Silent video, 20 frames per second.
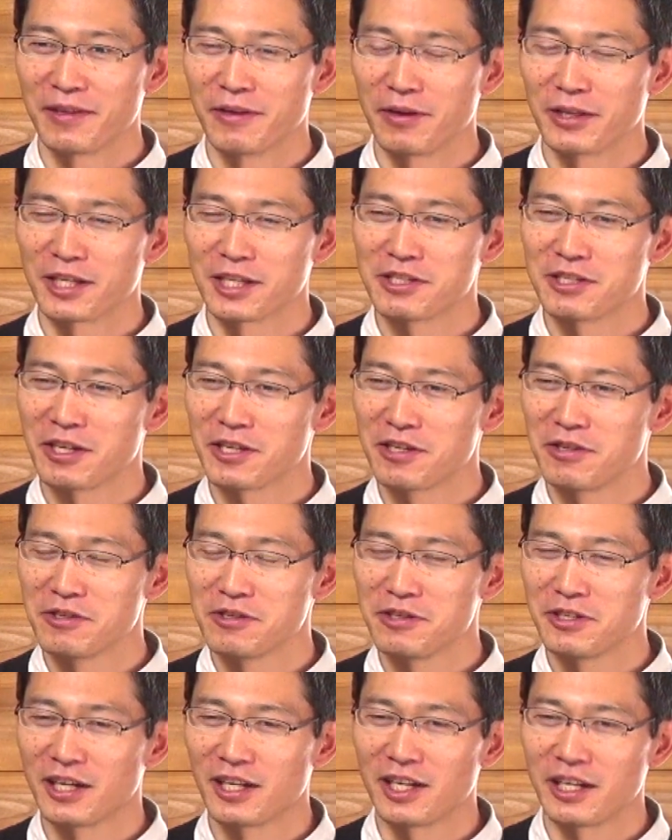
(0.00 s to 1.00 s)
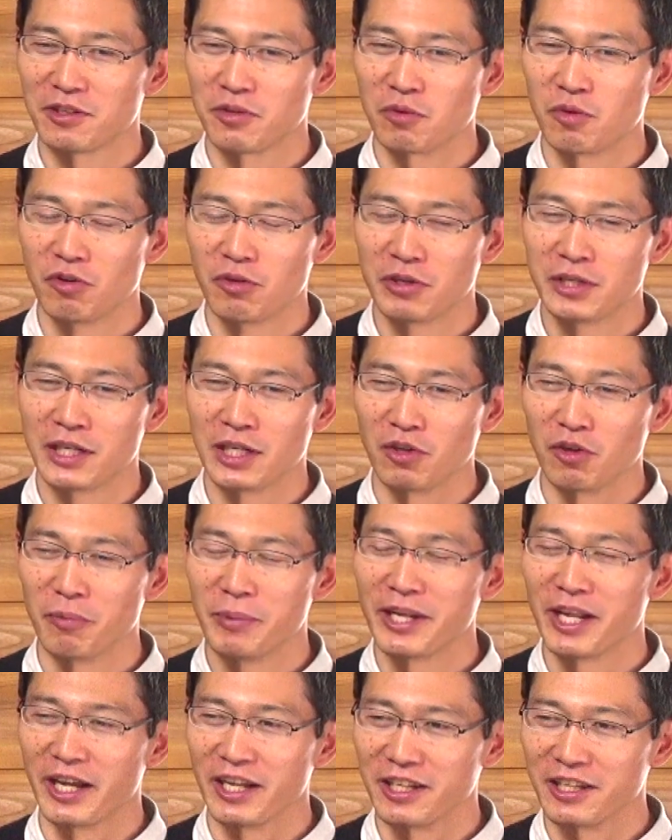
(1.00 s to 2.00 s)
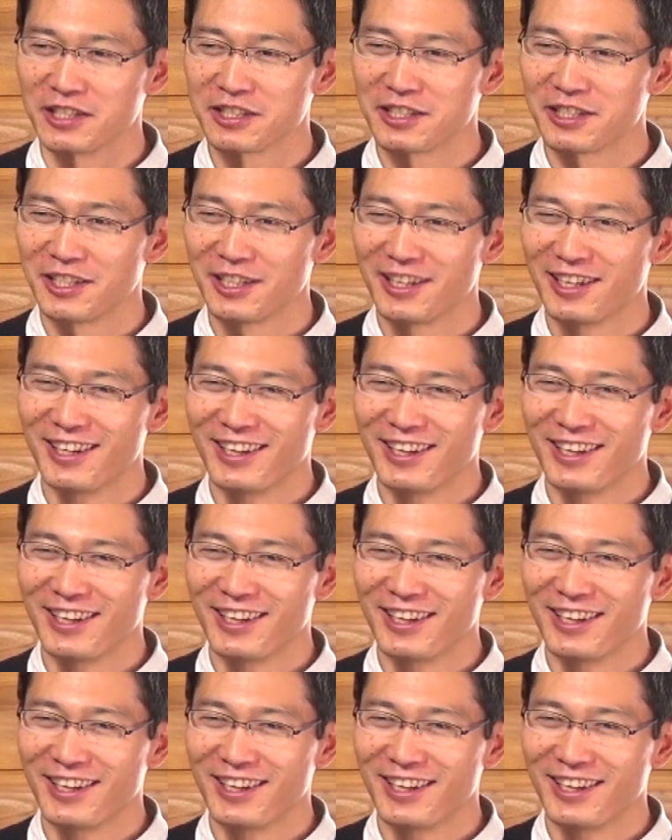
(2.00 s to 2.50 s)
で私は牛乳がないとコーヒーが飲めないんです